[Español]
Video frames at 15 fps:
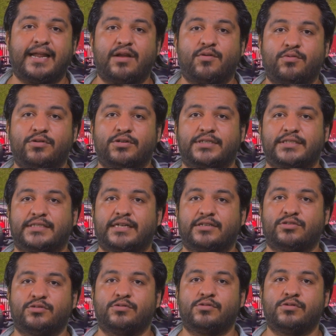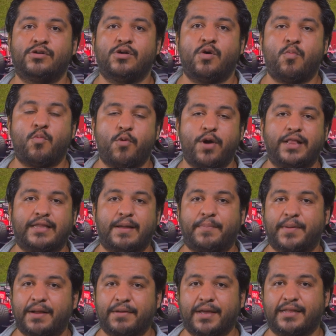algunos a hacer su vuelta
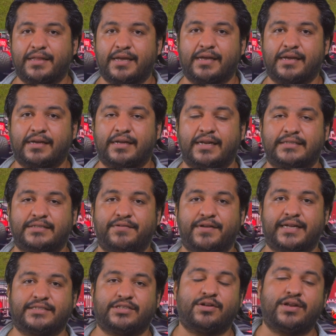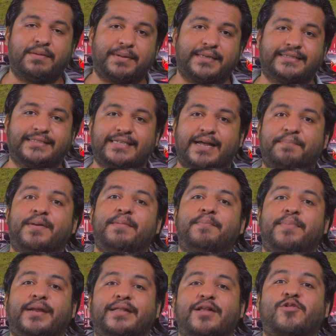previa de clasificación y Verstappen
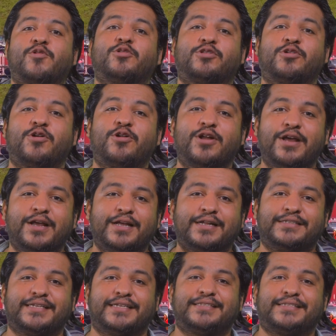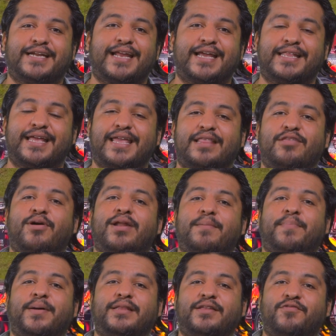pierde el control, se estrella, daña toda
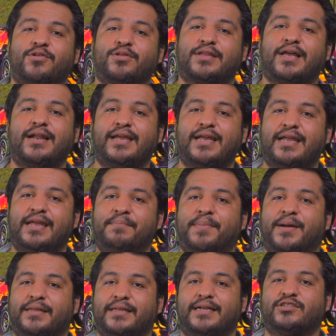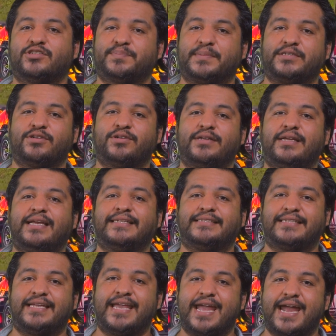la parte frontal y parte de la suspensión
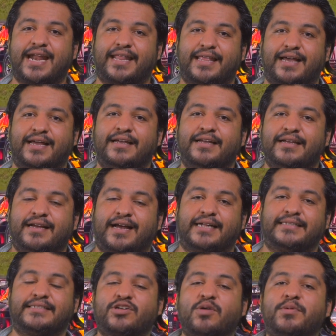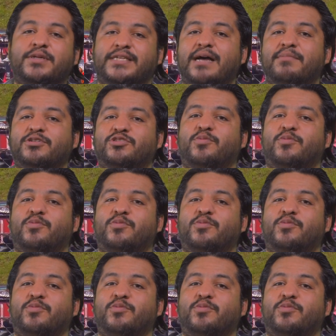izquierda. Así es como estábamos